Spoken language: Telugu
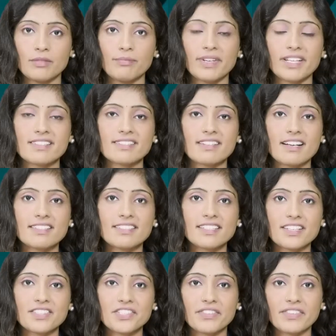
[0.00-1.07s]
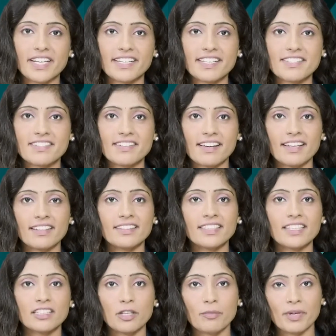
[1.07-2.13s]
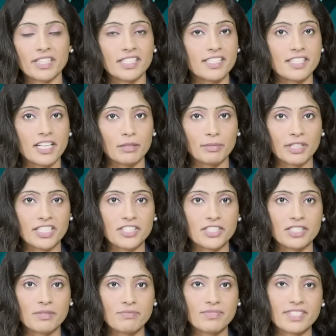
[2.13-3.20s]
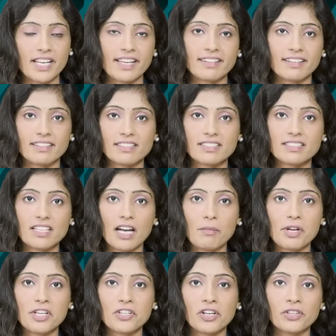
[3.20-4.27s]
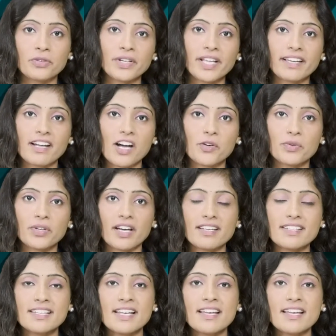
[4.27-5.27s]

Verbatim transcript: మెగాస్టార్ చిరంజీవి నటించిన అత్యంత ప్రతిష్టాత్మక చిత్రం సైరా సామాన్యుల నుండే కాకుండా